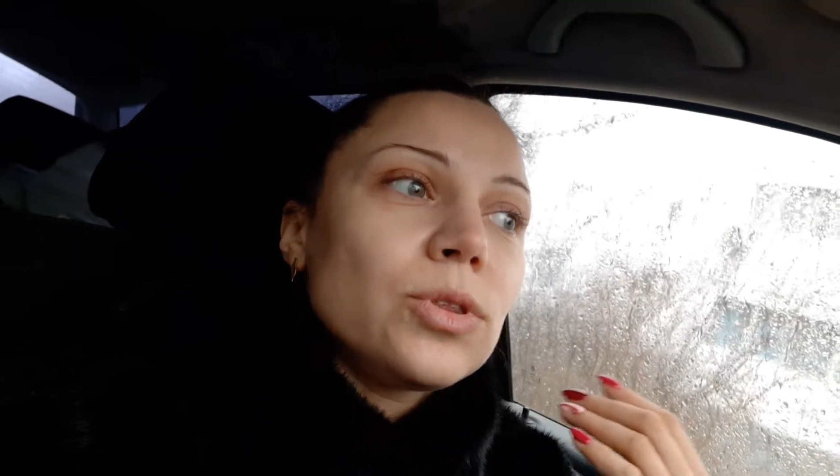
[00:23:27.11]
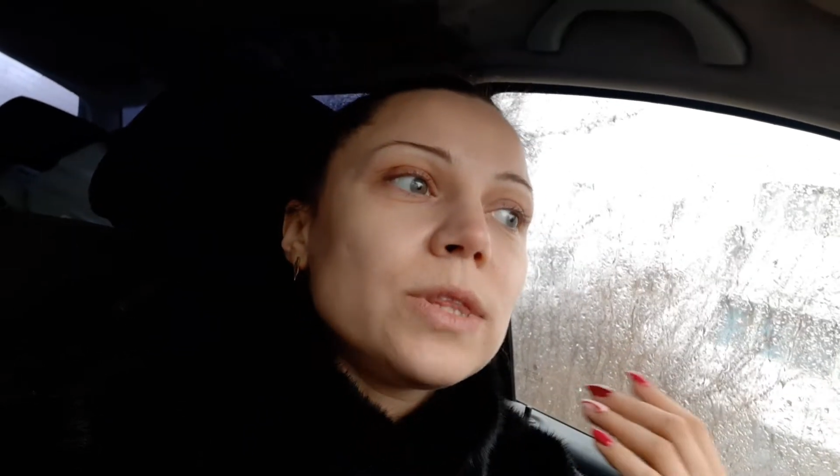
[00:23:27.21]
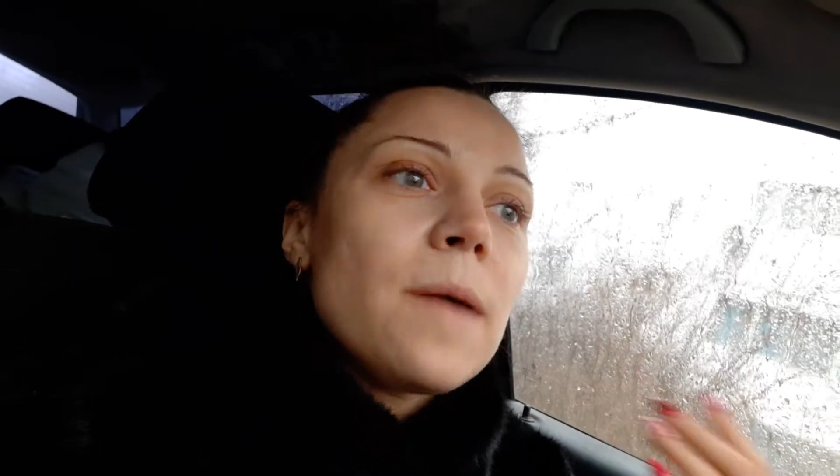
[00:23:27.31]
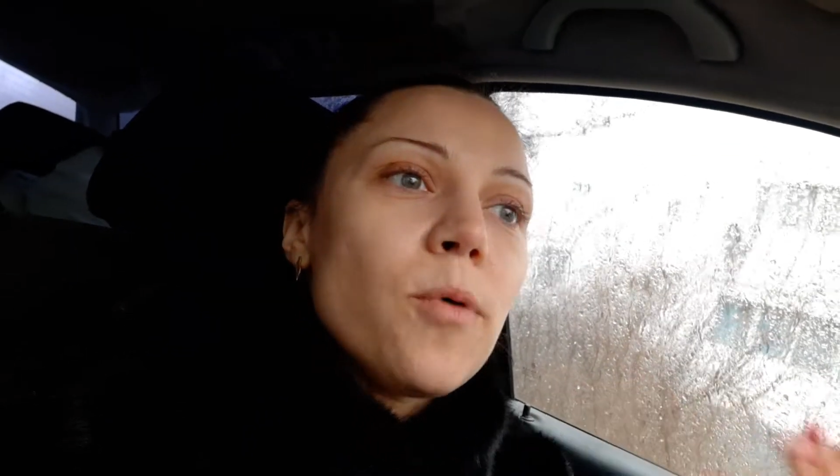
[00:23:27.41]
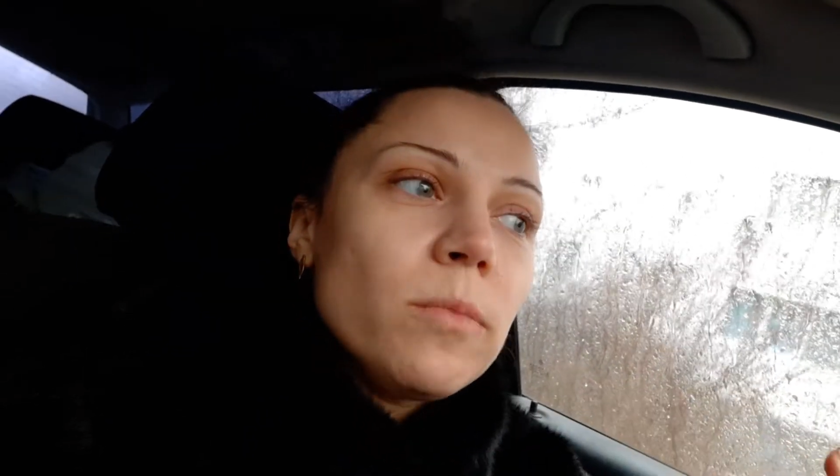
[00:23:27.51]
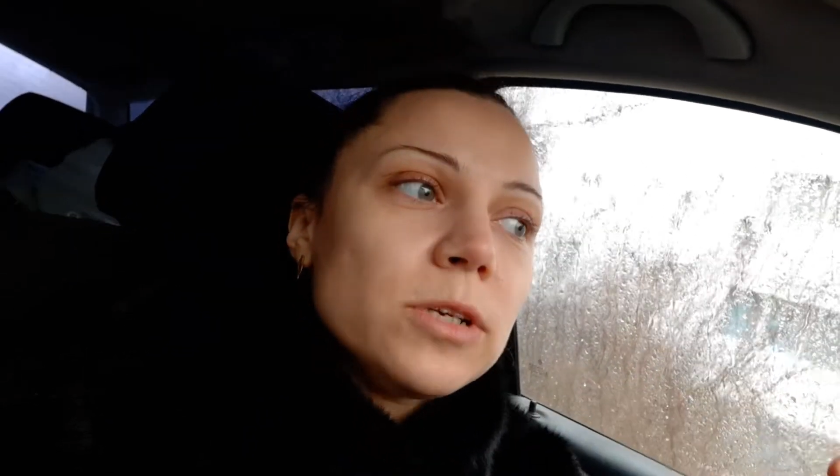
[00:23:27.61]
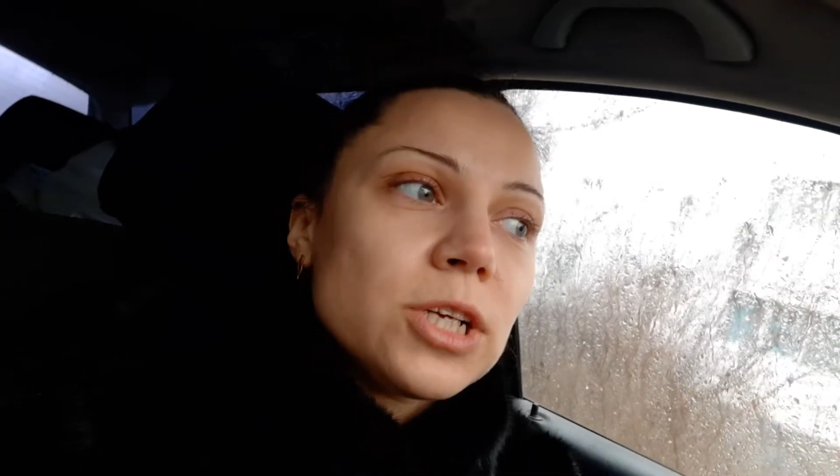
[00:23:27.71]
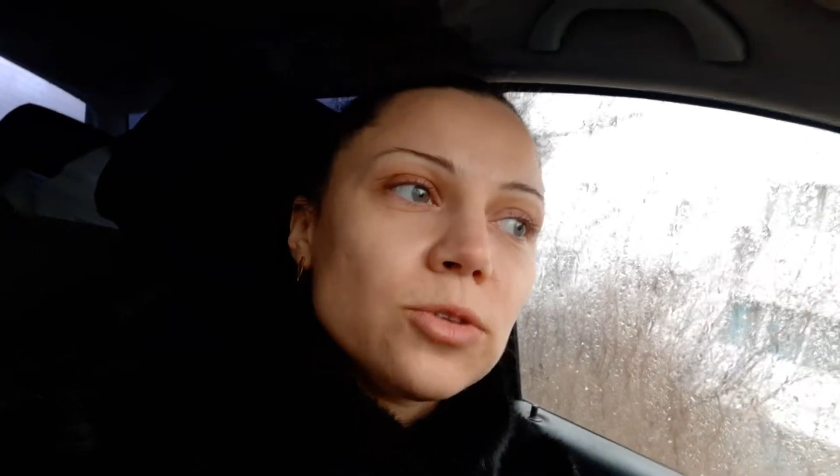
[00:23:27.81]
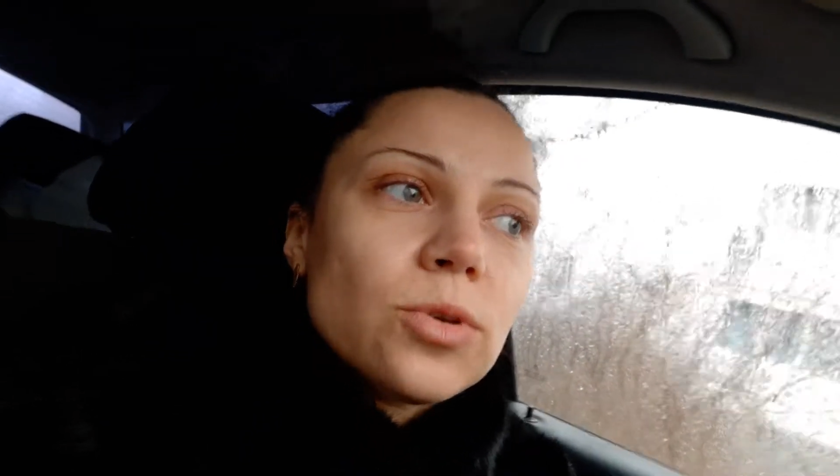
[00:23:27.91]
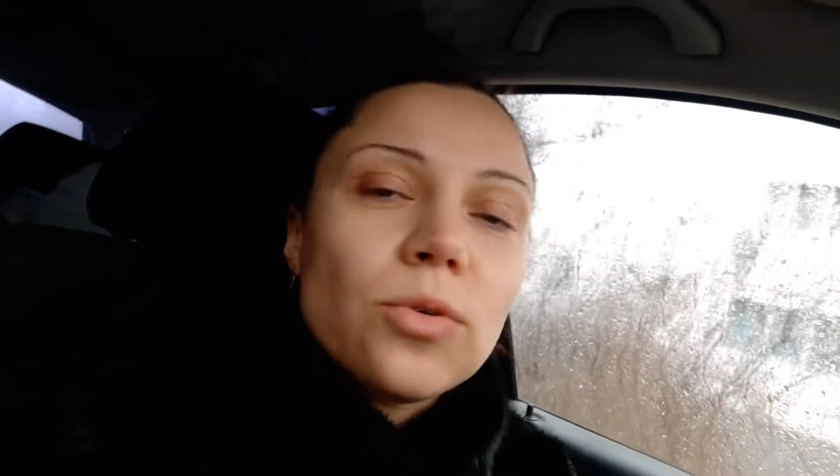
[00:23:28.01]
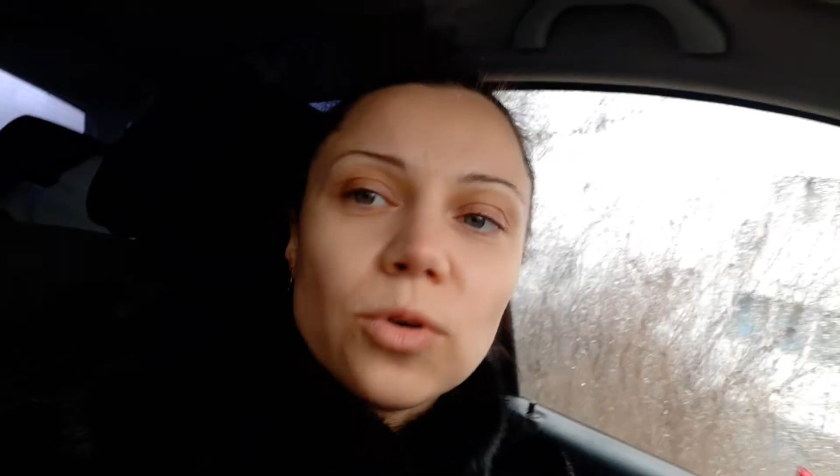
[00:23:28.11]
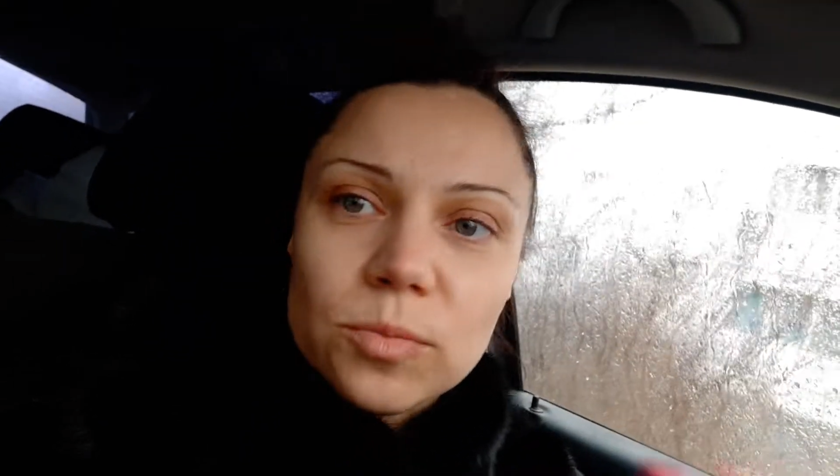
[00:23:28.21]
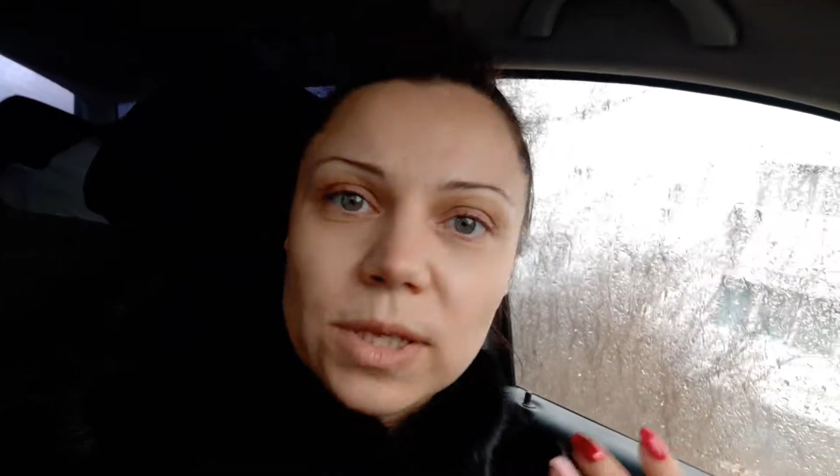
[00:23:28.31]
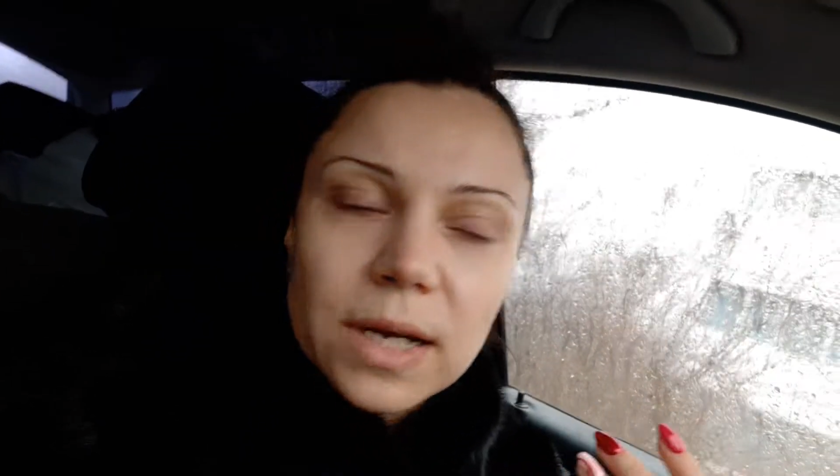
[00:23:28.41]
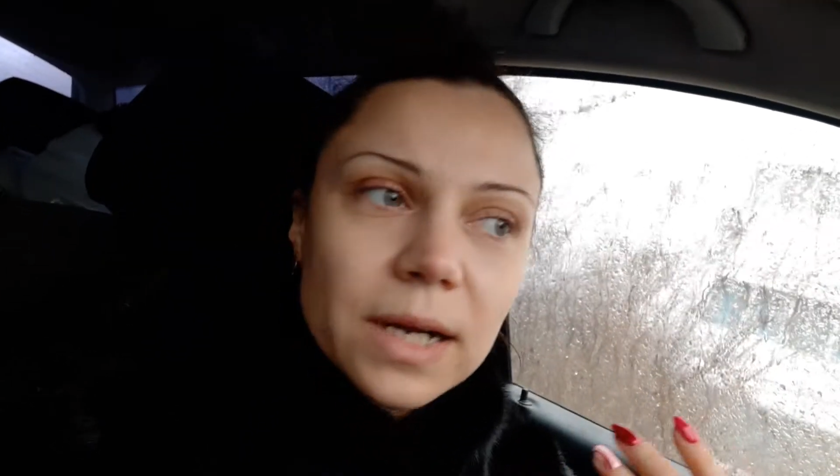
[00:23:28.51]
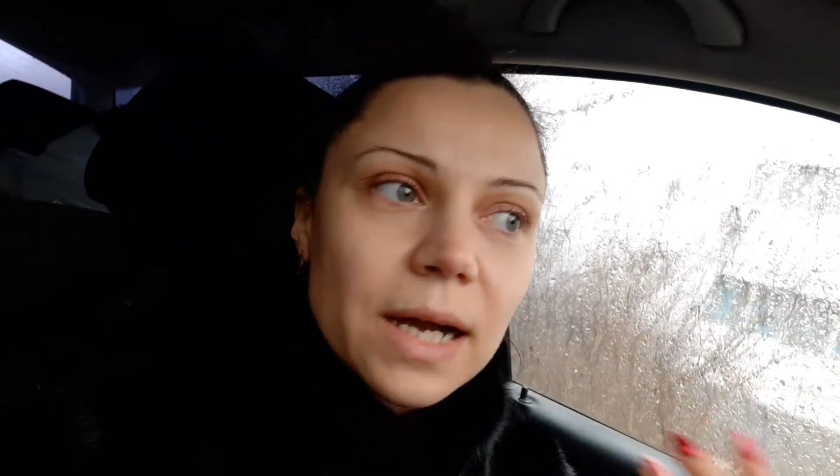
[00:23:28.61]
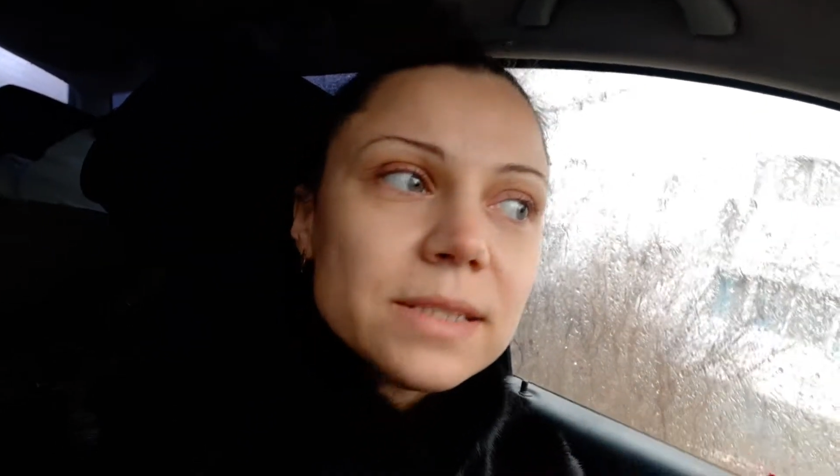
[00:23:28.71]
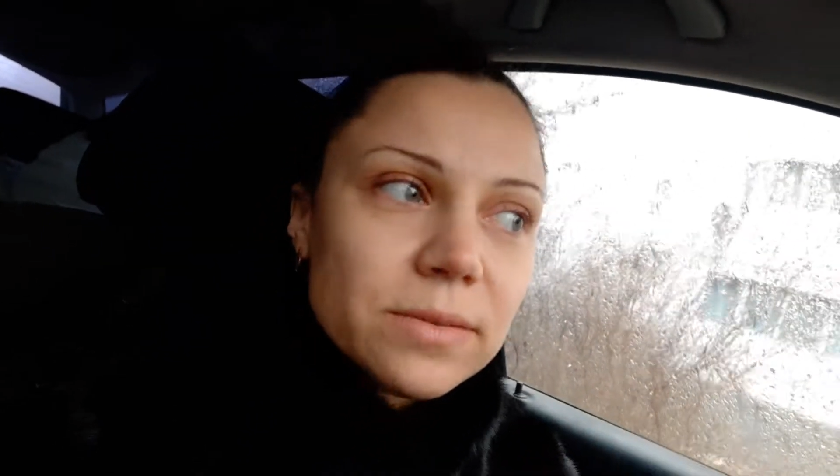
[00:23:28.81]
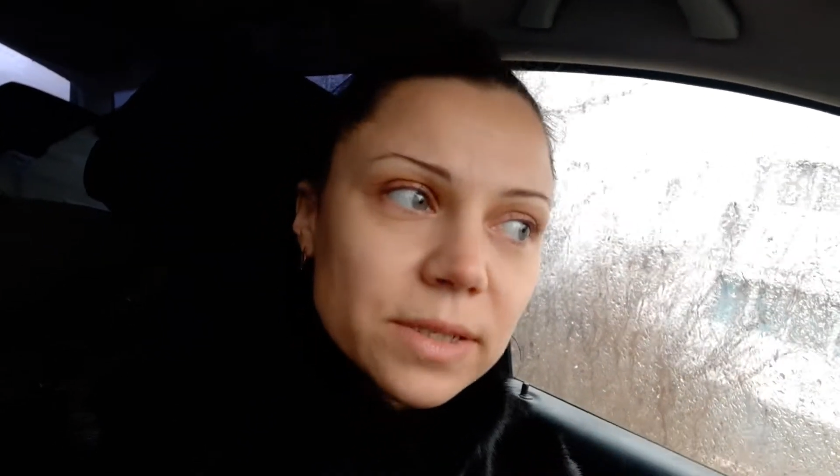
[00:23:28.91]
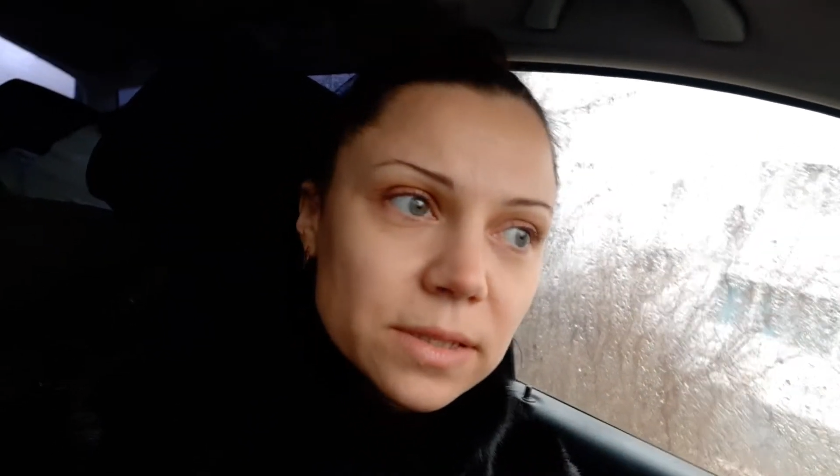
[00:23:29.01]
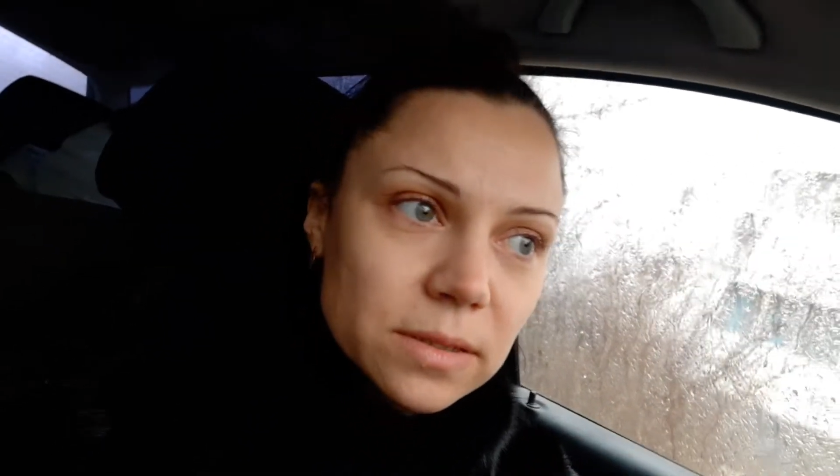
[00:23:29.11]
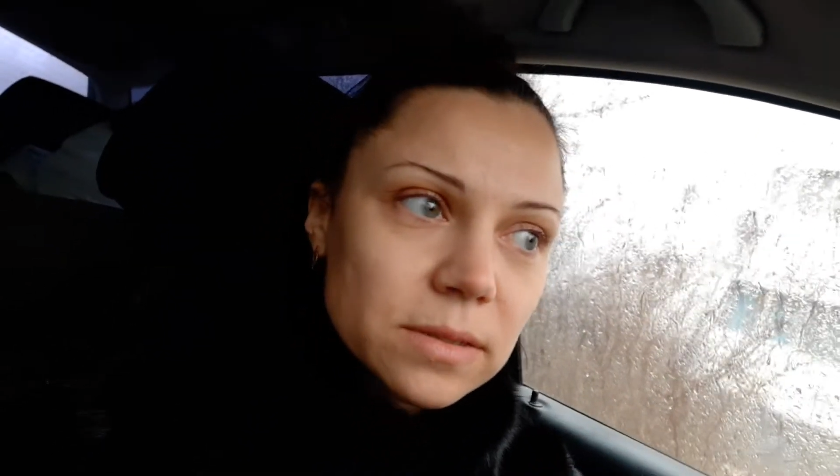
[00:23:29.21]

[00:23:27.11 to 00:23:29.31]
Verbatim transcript: та помощь, которую он мне оказывает,